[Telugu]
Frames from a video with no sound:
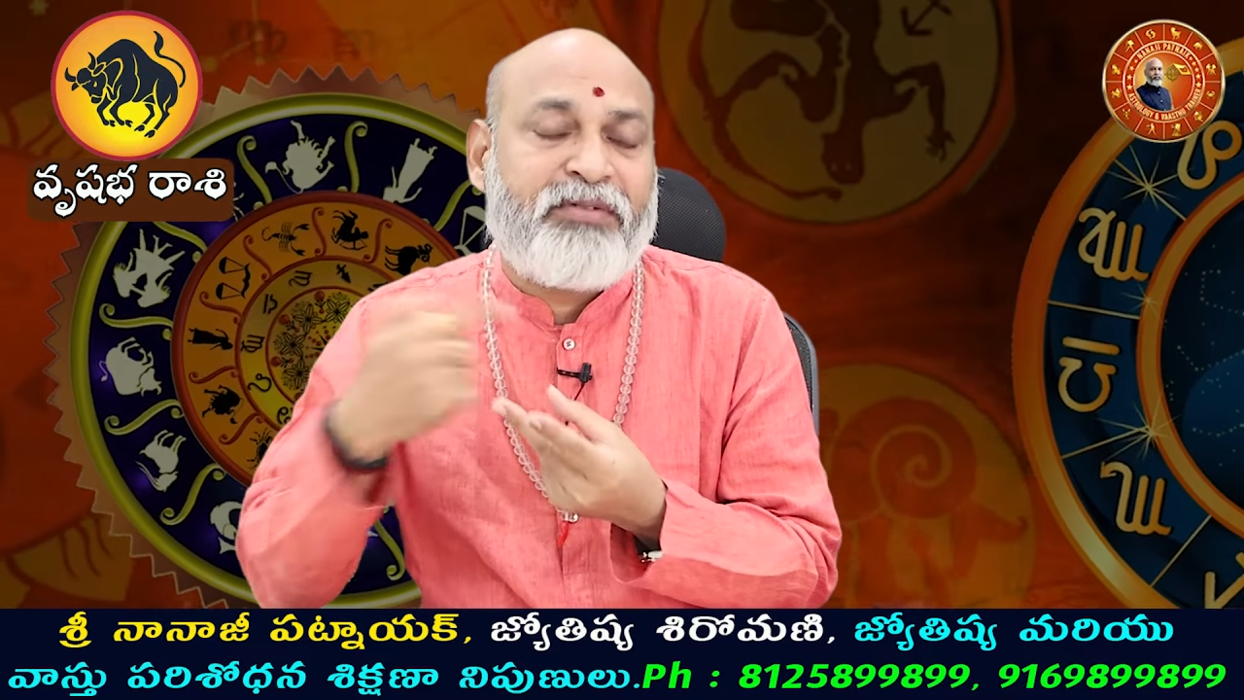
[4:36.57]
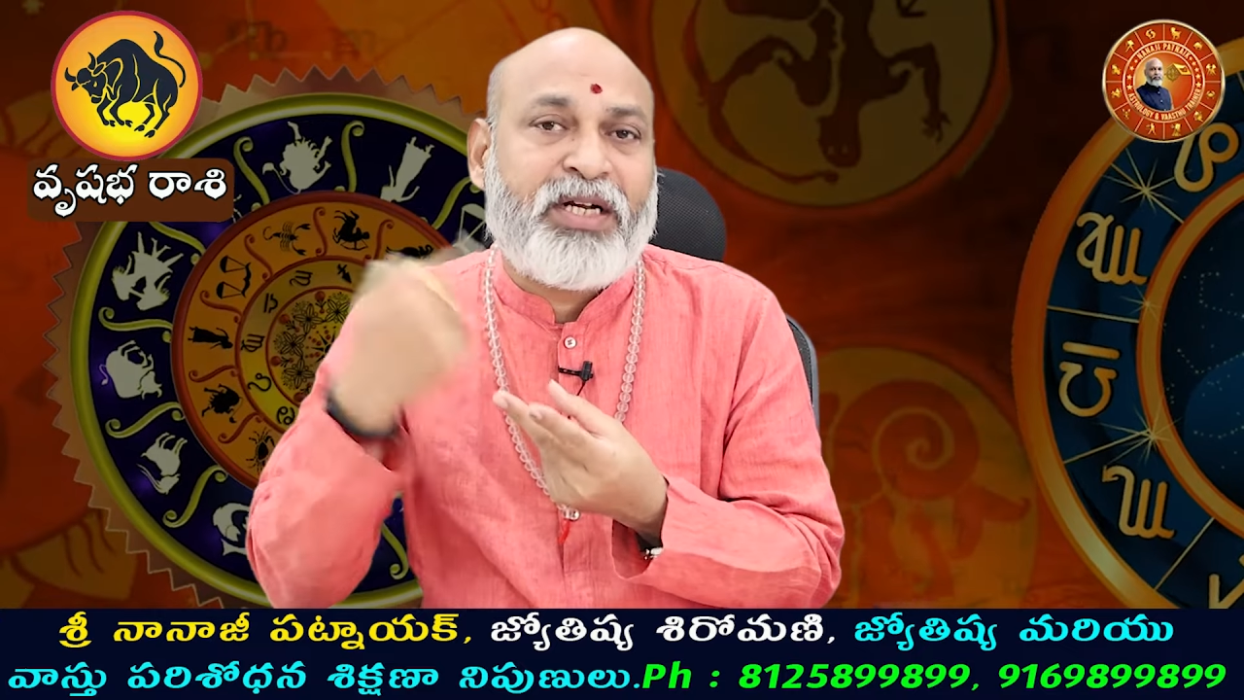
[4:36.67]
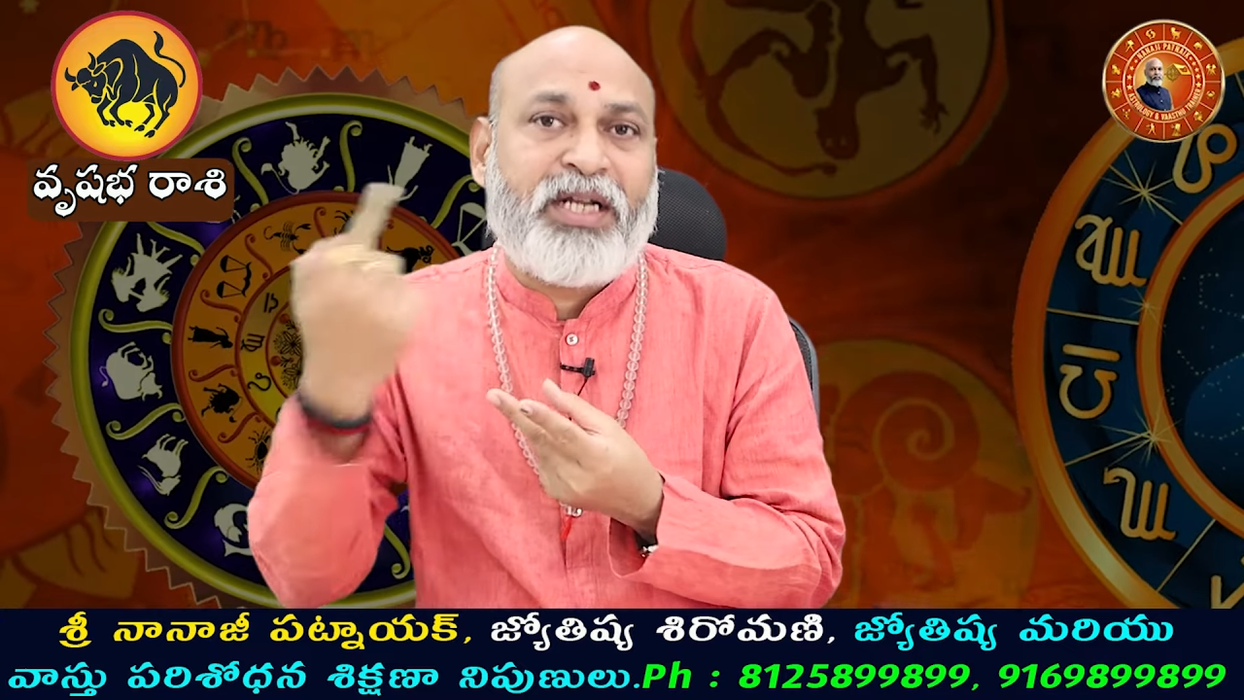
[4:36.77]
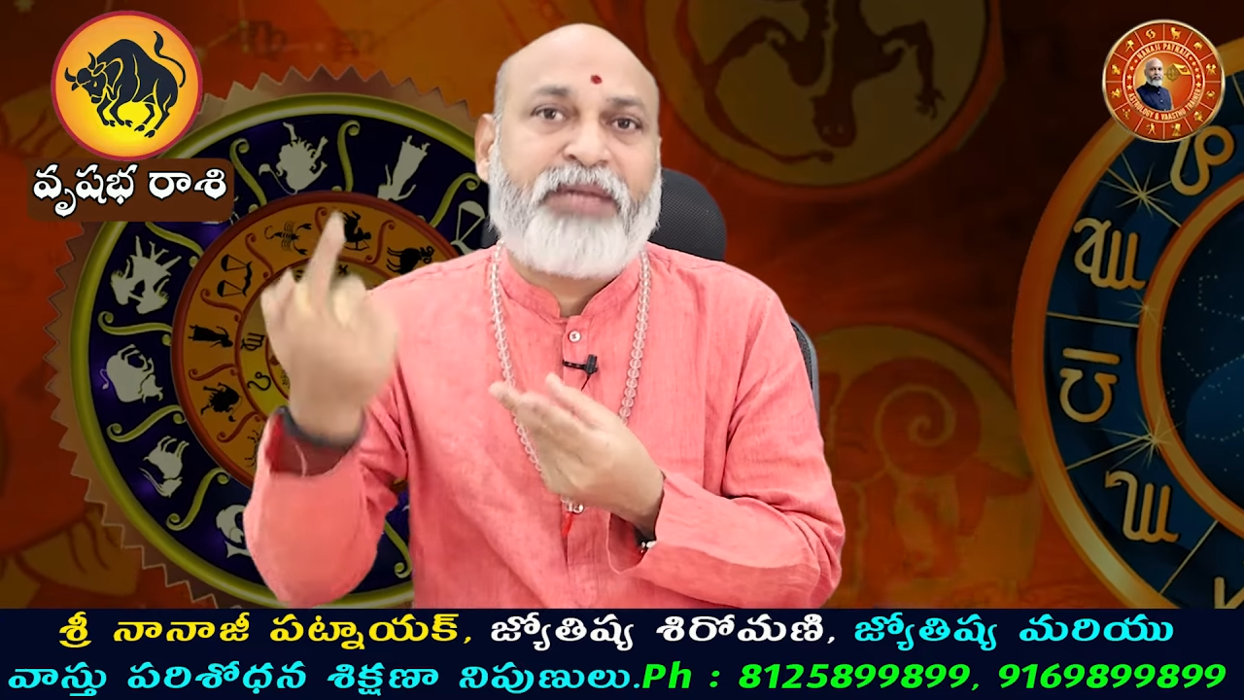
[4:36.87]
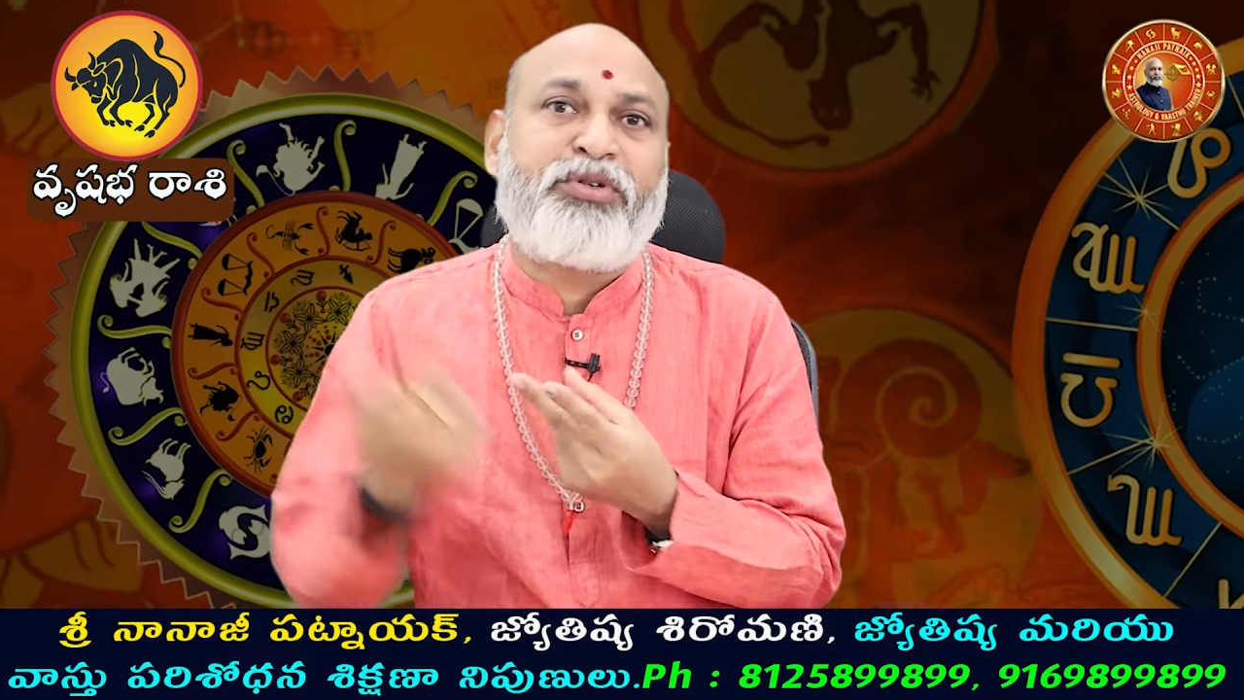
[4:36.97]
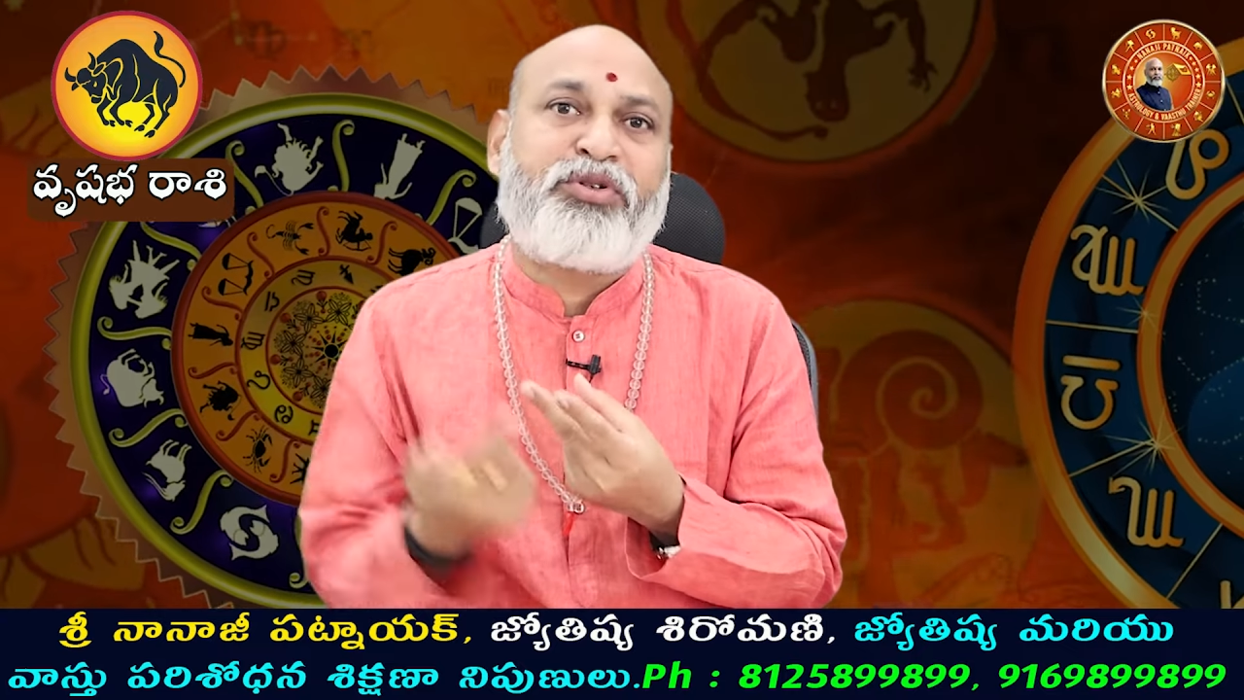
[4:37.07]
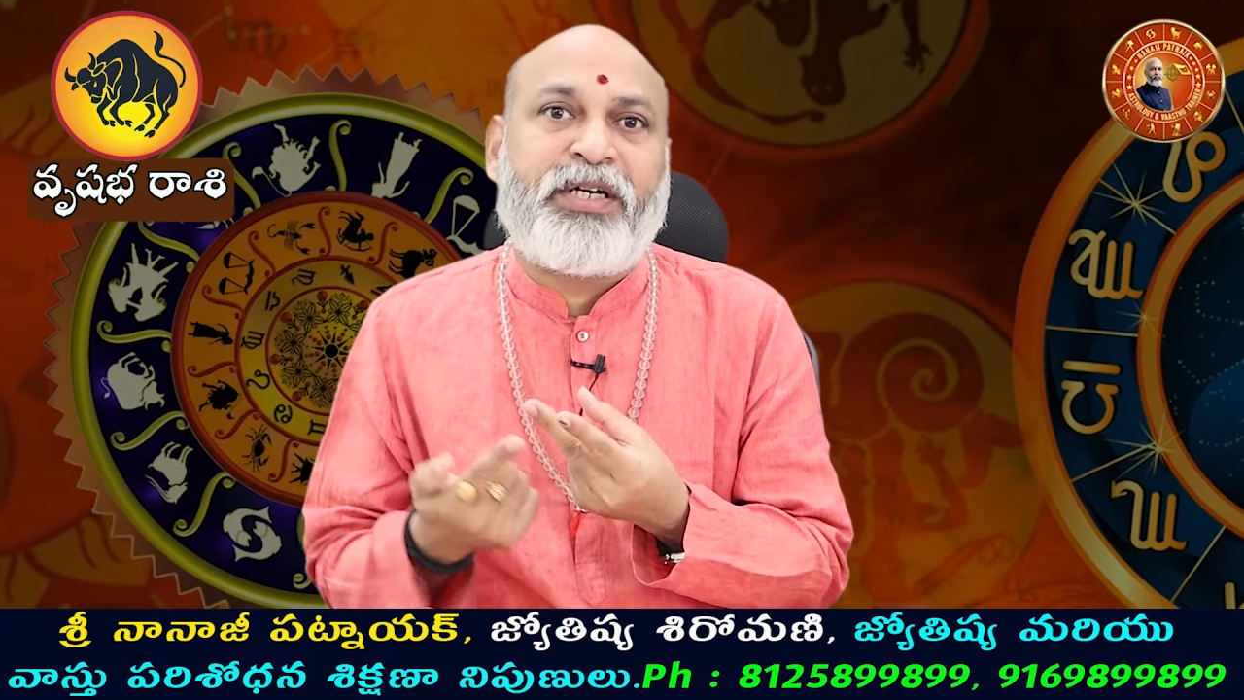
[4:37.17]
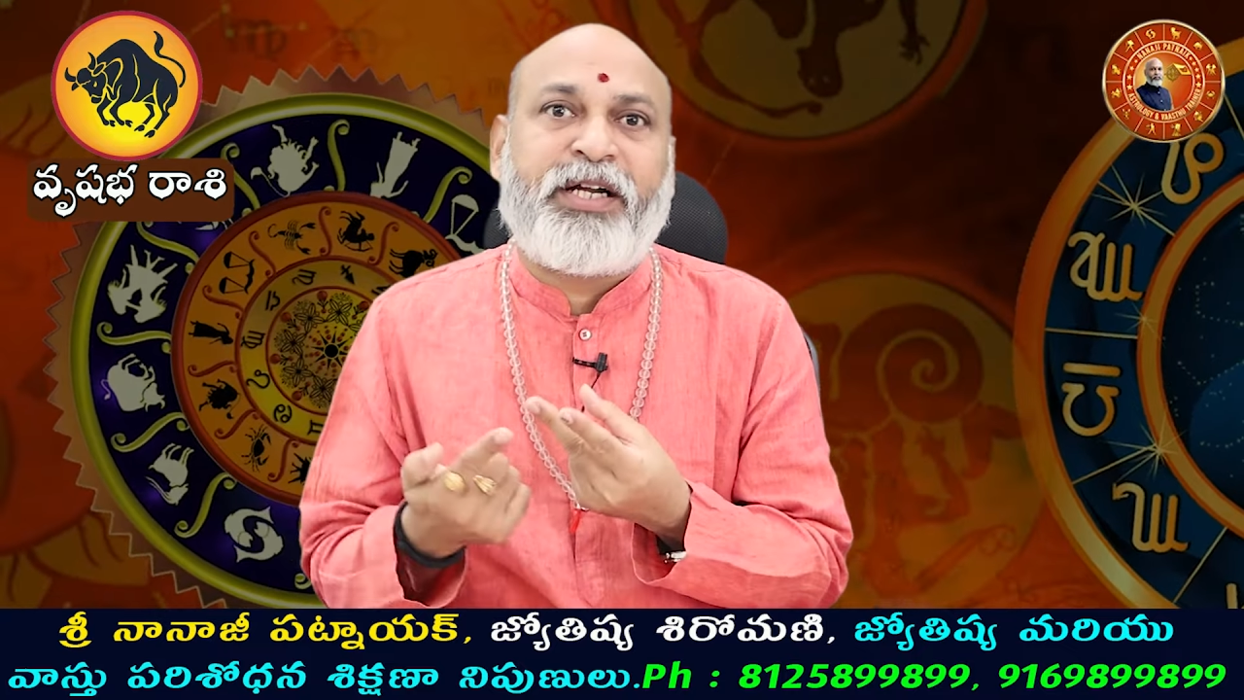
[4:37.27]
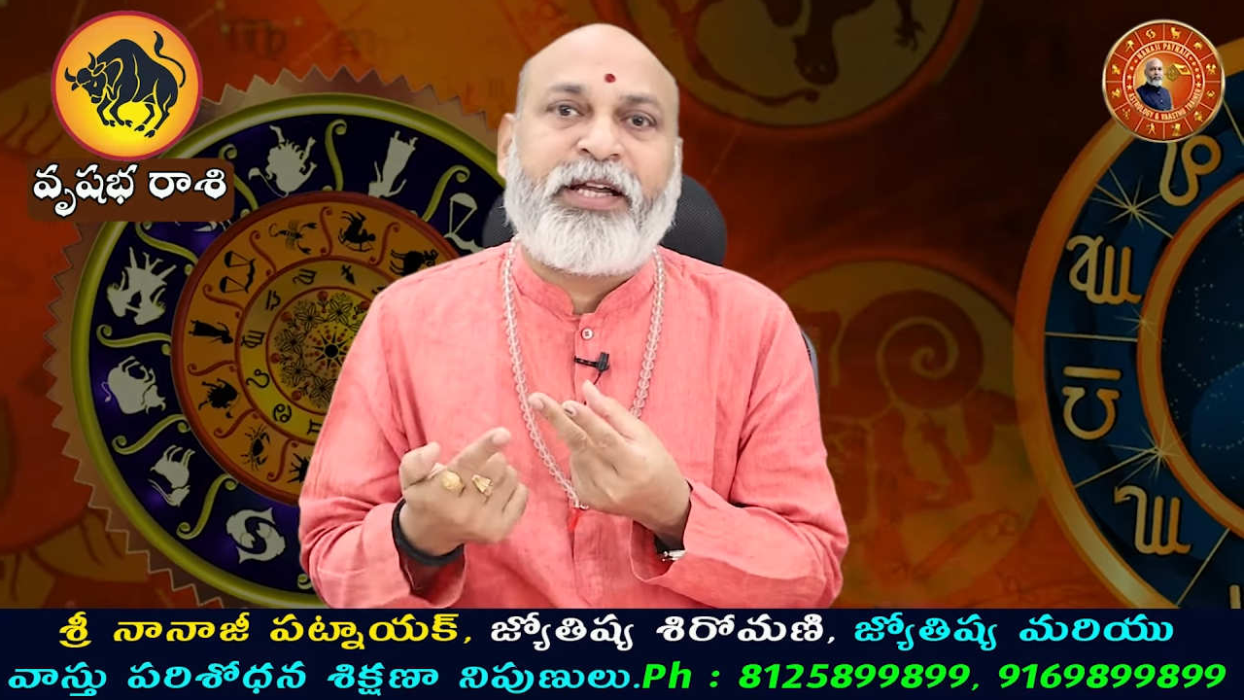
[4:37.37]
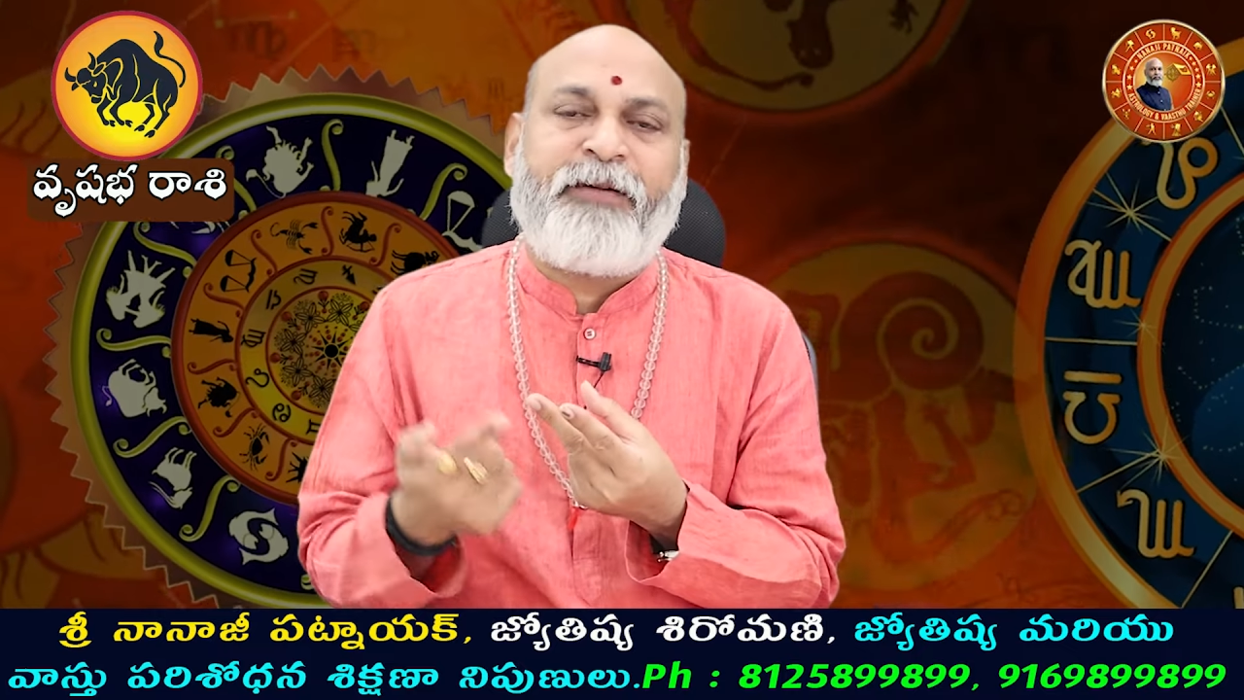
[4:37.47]
ఇవాళ రేపు
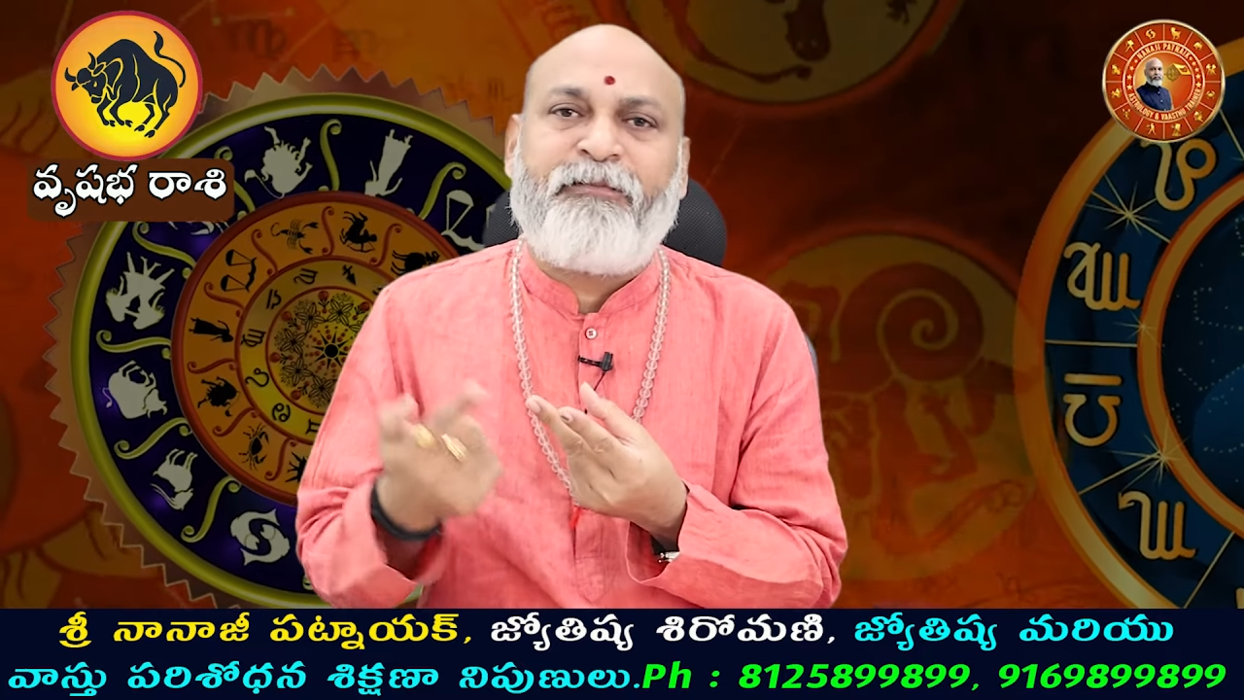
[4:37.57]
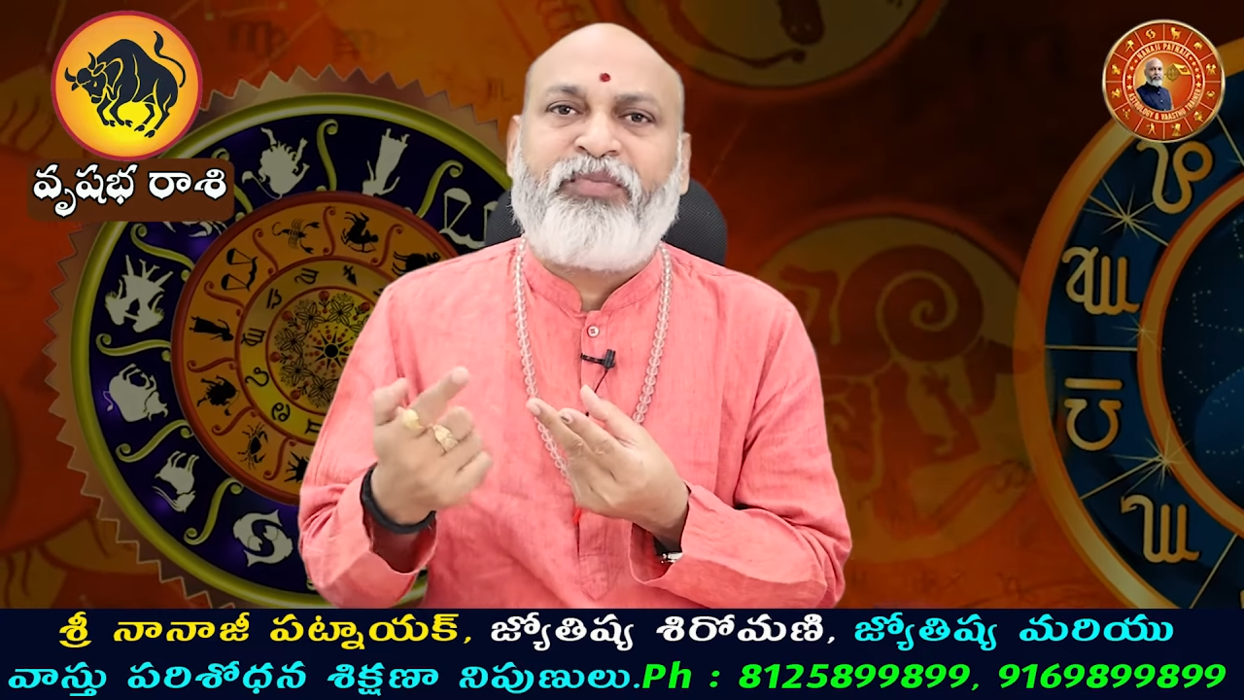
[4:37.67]
చూడండి